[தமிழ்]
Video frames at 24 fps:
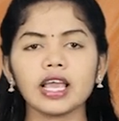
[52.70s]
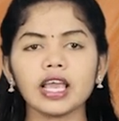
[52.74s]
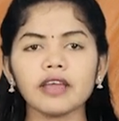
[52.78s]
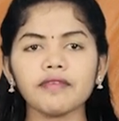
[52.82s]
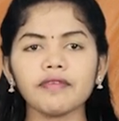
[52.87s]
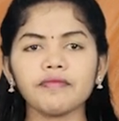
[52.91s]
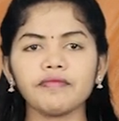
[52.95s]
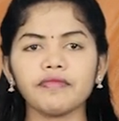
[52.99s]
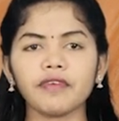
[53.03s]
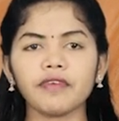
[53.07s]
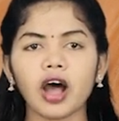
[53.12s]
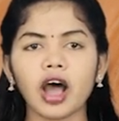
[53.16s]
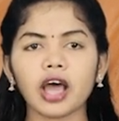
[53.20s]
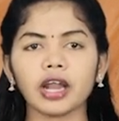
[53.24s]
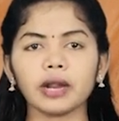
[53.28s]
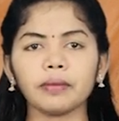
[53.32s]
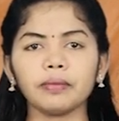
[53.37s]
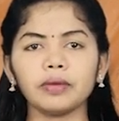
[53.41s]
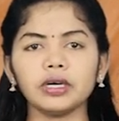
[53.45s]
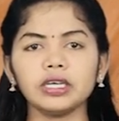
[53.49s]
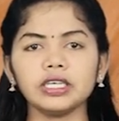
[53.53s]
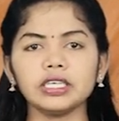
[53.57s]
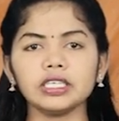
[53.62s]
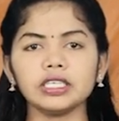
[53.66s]

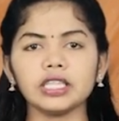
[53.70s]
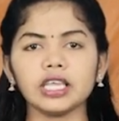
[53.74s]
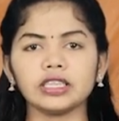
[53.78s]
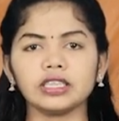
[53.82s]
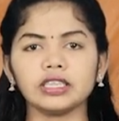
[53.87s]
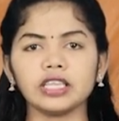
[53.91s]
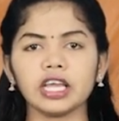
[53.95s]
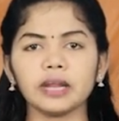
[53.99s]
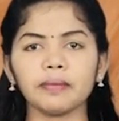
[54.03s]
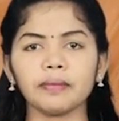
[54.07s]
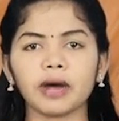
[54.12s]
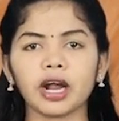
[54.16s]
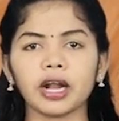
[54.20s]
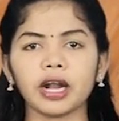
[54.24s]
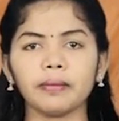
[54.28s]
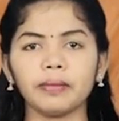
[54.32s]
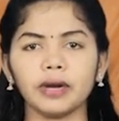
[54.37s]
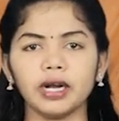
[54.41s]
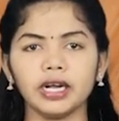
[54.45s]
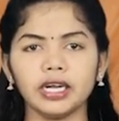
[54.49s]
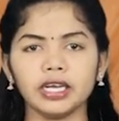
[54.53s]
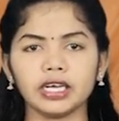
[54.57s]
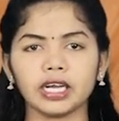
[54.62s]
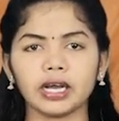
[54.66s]
இவ்வாரம் இறுதி
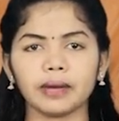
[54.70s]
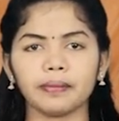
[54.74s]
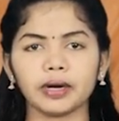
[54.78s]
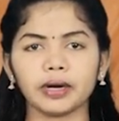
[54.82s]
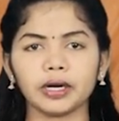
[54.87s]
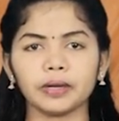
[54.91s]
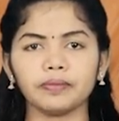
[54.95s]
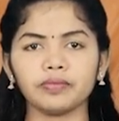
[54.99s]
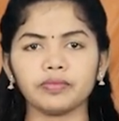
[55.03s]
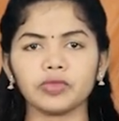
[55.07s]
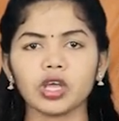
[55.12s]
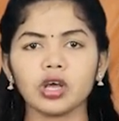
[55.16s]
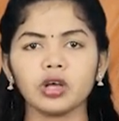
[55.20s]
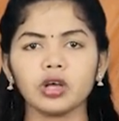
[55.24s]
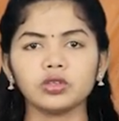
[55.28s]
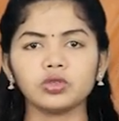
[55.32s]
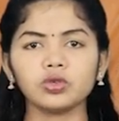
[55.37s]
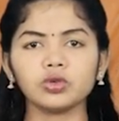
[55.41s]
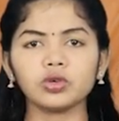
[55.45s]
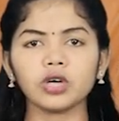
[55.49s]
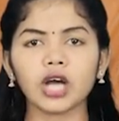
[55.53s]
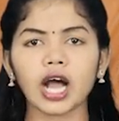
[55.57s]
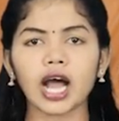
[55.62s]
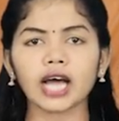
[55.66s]
தீர்மானம் எடுக்கப்படும்
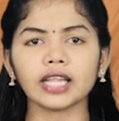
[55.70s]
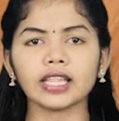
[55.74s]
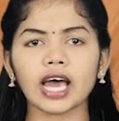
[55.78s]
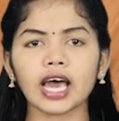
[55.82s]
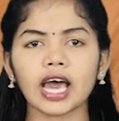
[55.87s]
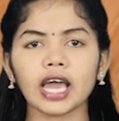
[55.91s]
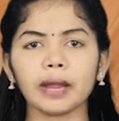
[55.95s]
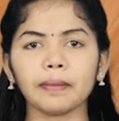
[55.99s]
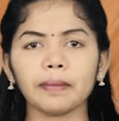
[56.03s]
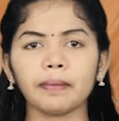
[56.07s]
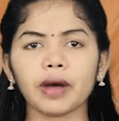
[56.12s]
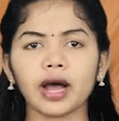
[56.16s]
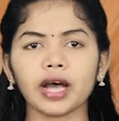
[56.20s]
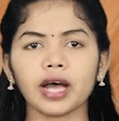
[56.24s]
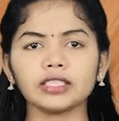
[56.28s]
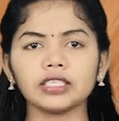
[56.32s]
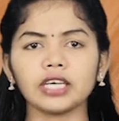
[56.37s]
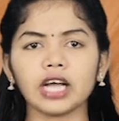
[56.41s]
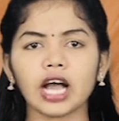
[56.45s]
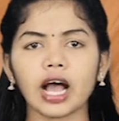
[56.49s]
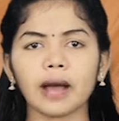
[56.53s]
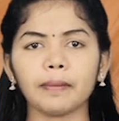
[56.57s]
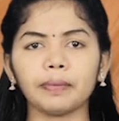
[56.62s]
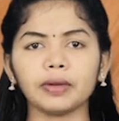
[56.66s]
சுகாதார
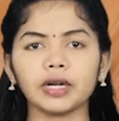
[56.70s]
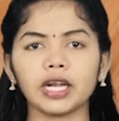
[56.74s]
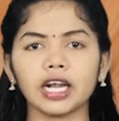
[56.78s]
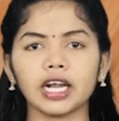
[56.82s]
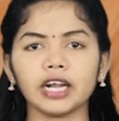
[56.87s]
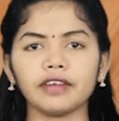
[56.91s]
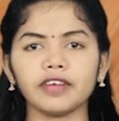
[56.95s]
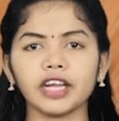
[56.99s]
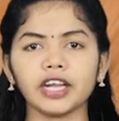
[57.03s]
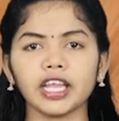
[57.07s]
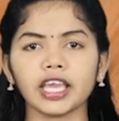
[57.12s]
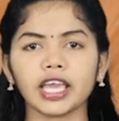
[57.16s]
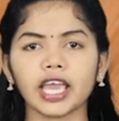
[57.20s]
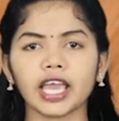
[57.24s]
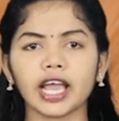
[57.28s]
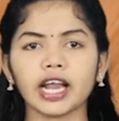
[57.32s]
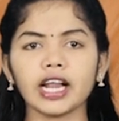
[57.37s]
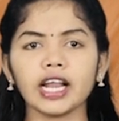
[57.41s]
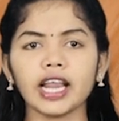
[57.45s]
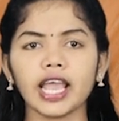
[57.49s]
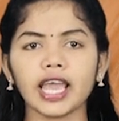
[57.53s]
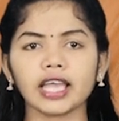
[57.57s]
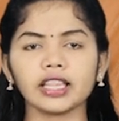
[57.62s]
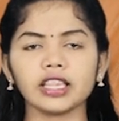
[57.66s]
பாதுகாப்பு
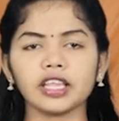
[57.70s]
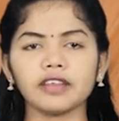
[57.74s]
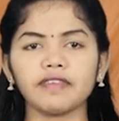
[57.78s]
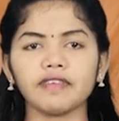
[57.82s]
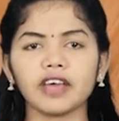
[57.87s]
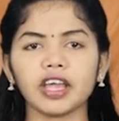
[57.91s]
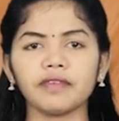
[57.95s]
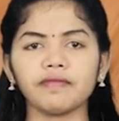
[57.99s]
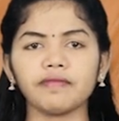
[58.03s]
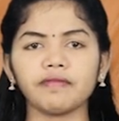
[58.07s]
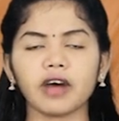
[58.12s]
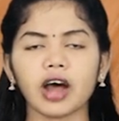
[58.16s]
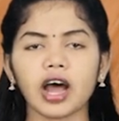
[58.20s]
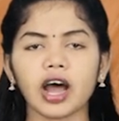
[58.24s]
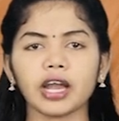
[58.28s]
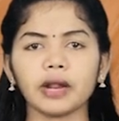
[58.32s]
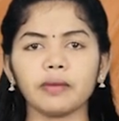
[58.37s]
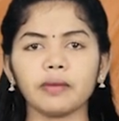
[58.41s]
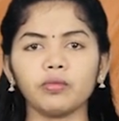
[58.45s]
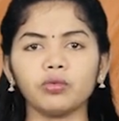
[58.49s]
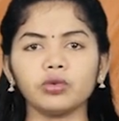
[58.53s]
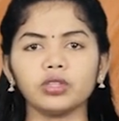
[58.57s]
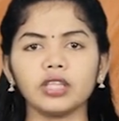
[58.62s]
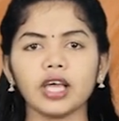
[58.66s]
நடவடிக்கைகள் எதிர்வரும்
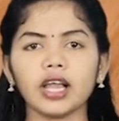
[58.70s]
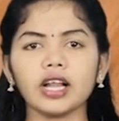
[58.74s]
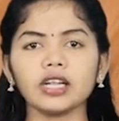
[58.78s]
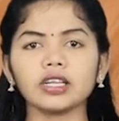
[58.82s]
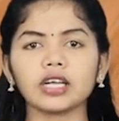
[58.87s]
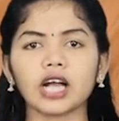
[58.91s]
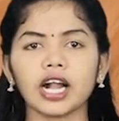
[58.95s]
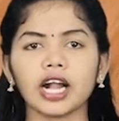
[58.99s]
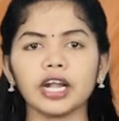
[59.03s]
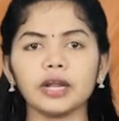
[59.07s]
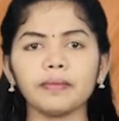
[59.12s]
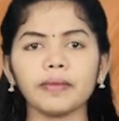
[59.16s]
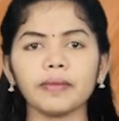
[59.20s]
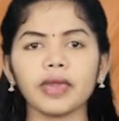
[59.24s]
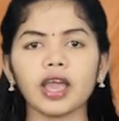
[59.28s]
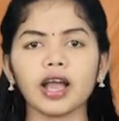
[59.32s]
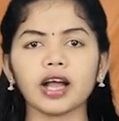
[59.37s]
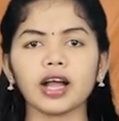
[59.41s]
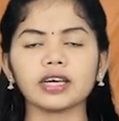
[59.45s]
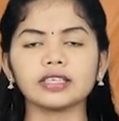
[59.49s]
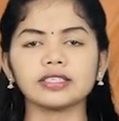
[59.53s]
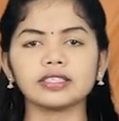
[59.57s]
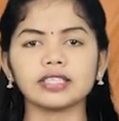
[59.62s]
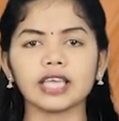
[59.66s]
வாரம் முதல்
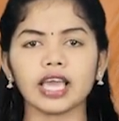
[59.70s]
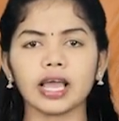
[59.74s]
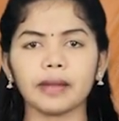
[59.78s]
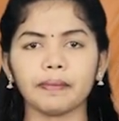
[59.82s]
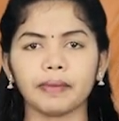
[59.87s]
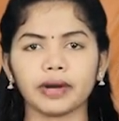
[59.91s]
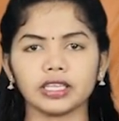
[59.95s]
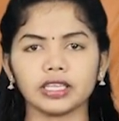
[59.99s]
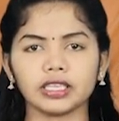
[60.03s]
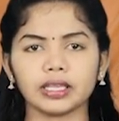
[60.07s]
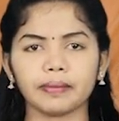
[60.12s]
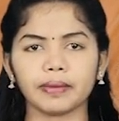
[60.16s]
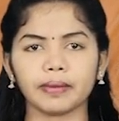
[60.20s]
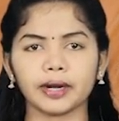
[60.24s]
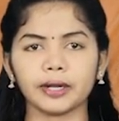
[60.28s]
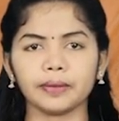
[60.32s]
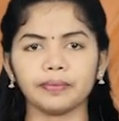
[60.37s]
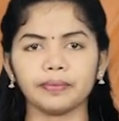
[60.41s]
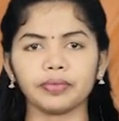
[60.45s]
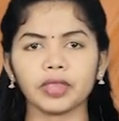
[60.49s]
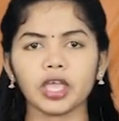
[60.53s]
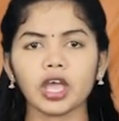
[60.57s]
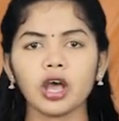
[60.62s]
கடுமையாக செயல்படுத்தப்படும்